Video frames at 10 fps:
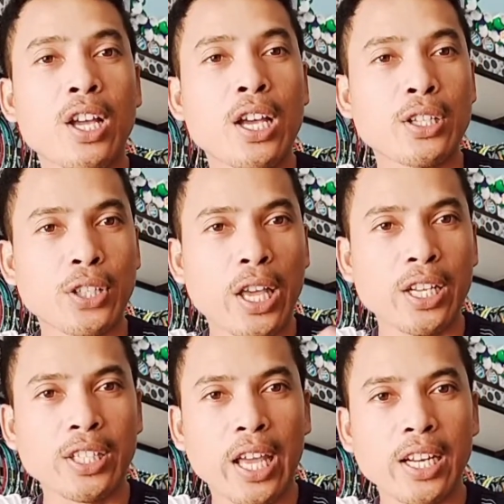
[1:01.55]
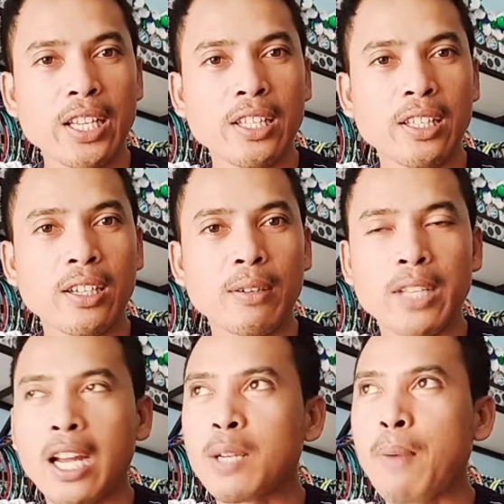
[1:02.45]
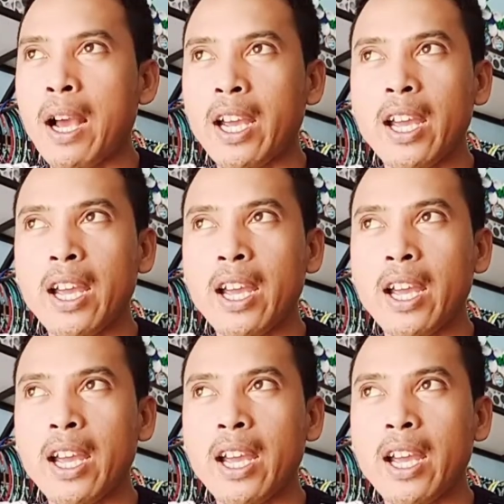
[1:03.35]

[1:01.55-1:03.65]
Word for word: seri-seri uh, seri -seri yang dipakai